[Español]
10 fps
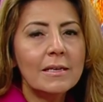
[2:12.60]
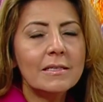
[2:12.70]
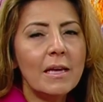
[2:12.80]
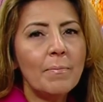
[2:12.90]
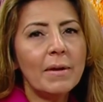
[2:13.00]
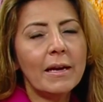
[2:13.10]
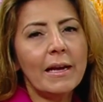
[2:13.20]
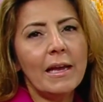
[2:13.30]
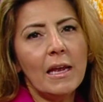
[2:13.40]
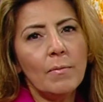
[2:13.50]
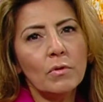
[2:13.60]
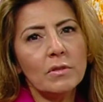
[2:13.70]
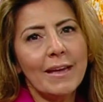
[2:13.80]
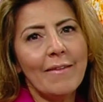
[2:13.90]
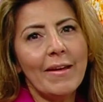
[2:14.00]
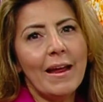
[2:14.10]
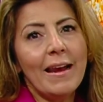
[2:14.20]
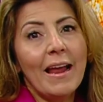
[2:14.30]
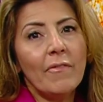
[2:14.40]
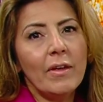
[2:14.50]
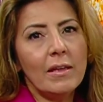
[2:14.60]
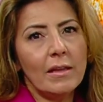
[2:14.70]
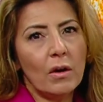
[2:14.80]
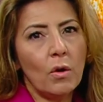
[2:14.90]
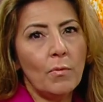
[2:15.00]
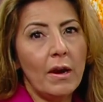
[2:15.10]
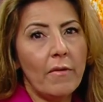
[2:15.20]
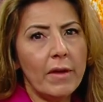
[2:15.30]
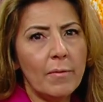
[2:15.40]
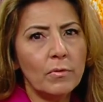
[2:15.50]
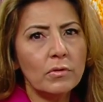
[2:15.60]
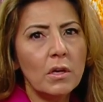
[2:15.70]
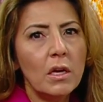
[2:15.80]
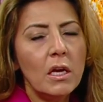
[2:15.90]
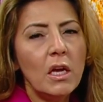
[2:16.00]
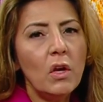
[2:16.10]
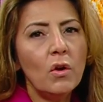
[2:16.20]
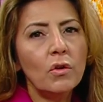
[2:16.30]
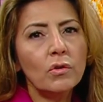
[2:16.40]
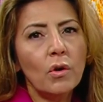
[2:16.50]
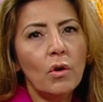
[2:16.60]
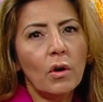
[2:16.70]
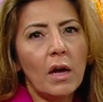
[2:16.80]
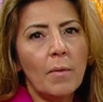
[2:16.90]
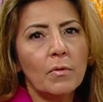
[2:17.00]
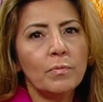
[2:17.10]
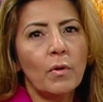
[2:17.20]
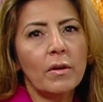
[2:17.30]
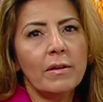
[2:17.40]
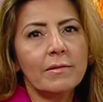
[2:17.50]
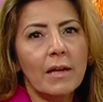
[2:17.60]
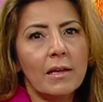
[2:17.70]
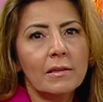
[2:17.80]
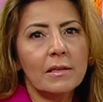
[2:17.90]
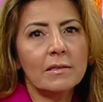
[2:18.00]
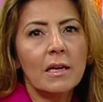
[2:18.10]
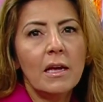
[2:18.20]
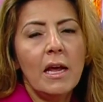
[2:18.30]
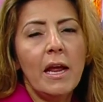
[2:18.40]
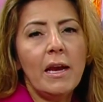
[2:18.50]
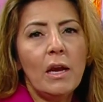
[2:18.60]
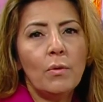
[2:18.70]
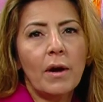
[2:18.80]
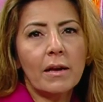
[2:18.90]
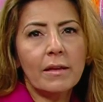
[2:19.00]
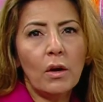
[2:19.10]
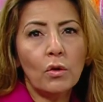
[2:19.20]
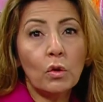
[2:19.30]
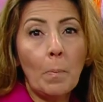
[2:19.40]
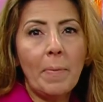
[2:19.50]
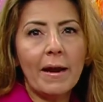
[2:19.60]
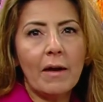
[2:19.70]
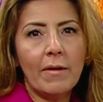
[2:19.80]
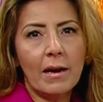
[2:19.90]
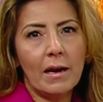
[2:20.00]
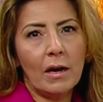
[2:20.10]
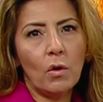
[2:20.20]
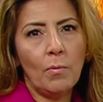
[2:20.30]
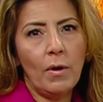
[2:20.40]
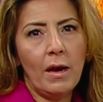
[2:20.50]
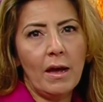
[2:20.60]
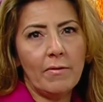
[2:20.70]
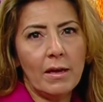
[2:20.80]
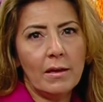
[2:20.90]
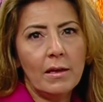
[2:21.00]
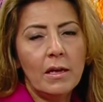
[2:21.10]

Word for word: Siempre queremos que vean la vida como la vemos y no nos colocamos por instantes en el lugar del otro para verla como él la ve.